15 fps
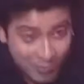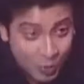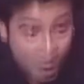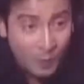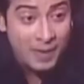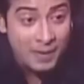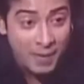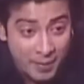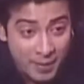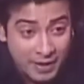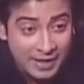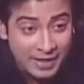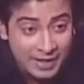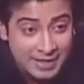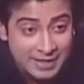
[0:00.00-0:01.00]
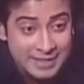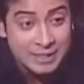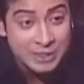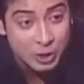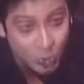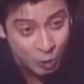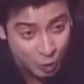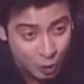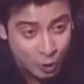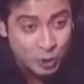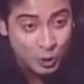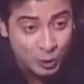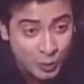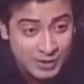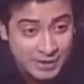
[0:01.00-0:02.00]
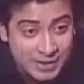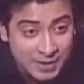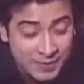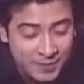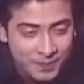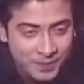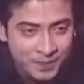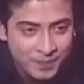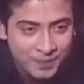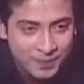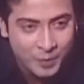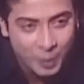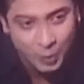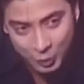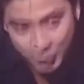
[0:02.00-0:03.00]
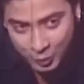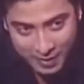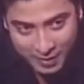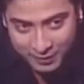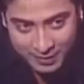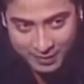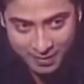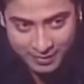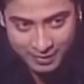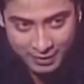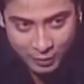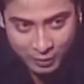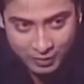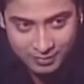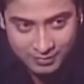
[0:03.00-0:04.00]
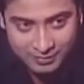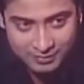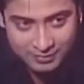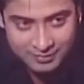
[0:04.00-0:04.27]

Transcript: আমি তোমার বাবাকে লেখা চিঠি যখন নষ্ট করেছি তখন তুমি আমাকে বাবা